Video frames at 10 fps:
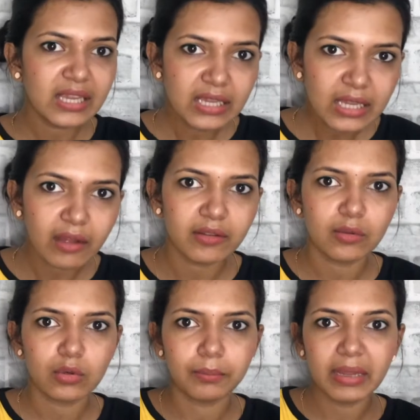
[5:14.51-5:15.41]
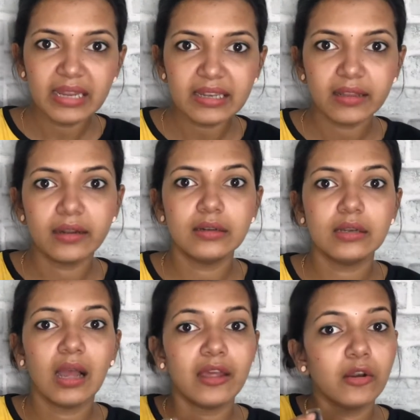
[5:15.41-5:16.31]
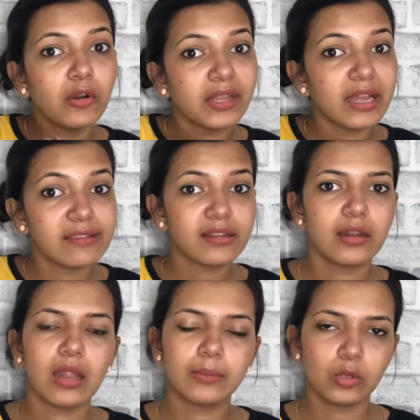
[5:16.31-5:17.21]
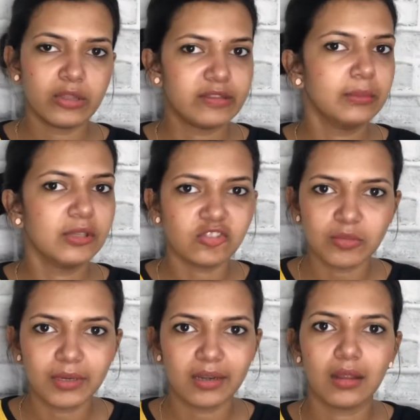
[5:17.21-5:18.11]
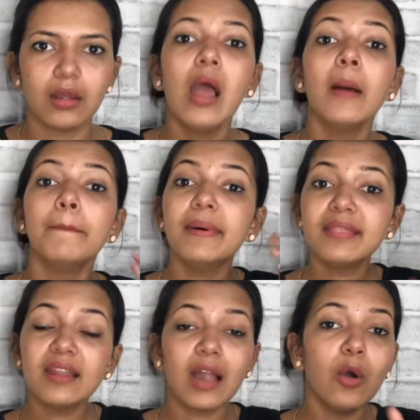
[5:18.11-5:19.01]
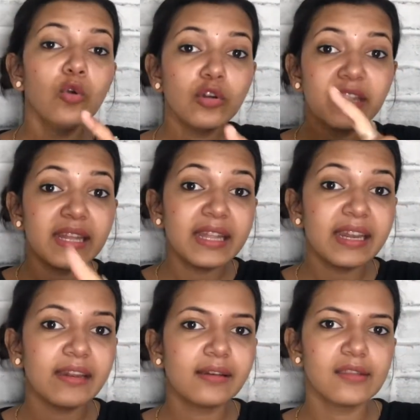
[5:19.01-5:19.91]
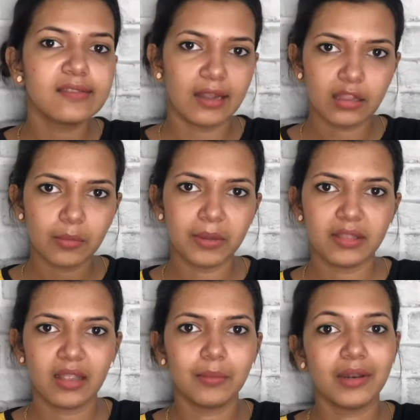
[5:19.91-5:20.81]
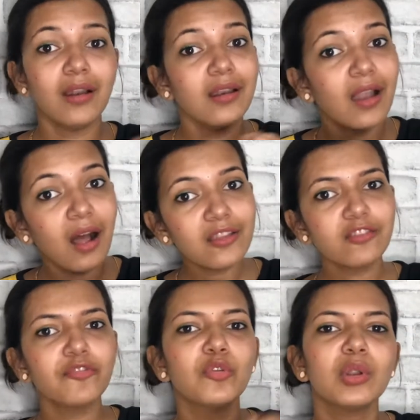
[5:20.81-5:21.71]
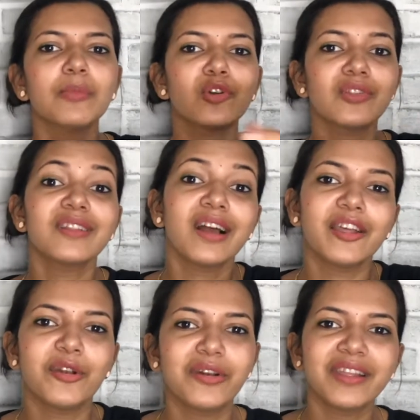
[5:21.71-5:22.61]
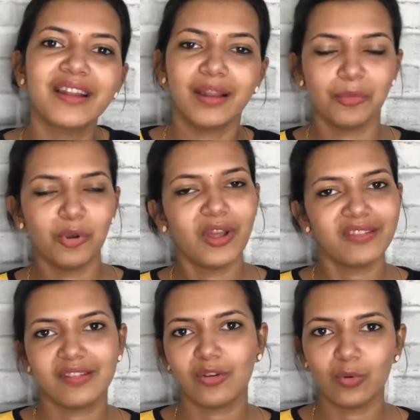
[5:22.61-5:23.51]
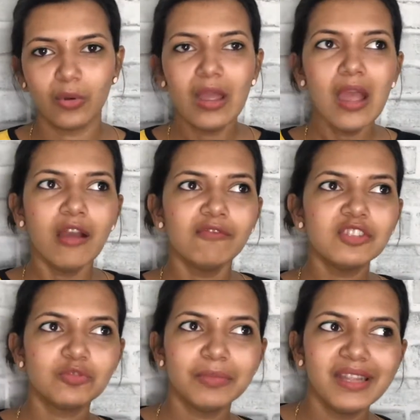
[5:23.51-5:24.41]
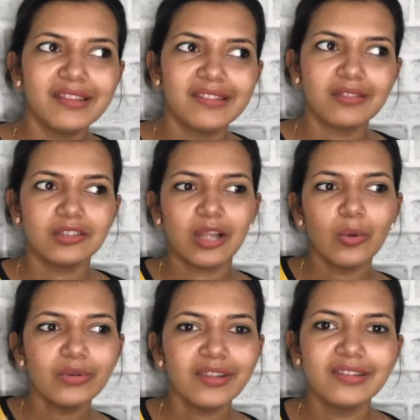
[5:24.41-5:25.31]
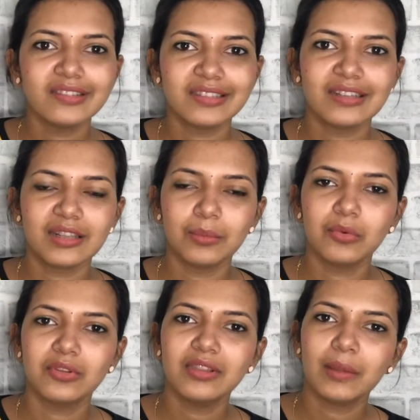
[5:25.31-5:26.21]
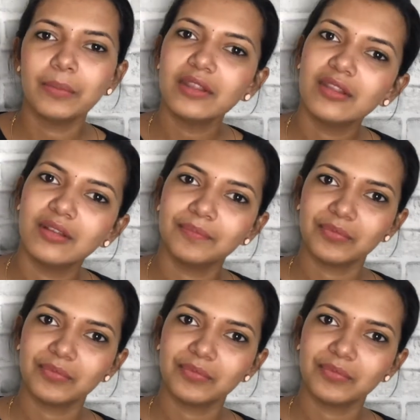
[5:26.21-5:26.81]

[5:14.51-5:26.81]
கீயாக வந்து ஒரு மெயின் இன்க்ரீடியண்ட்டாக ஹைரலானிக் ஆசிட் அண்ட் அமினோ ஆசிட் மென்ஷன் பண்ணியிருக்காங்க பட் தென் அவங்களோட இன்க்ரீடியன்ட் லிஸ்ட் எடுத்து பார்த்தீங்க அப்படின்னா லாஸ்ட் ஃபியூவில் மட்டும் தான் அந்த ஹைரலானிக் அண்ட் அமினோ ஆசிட் இருக்கும் விச் மீன்ஸ் டவுன் த லிஸ்ட்டாக இருக்கும்போது எப்படி இது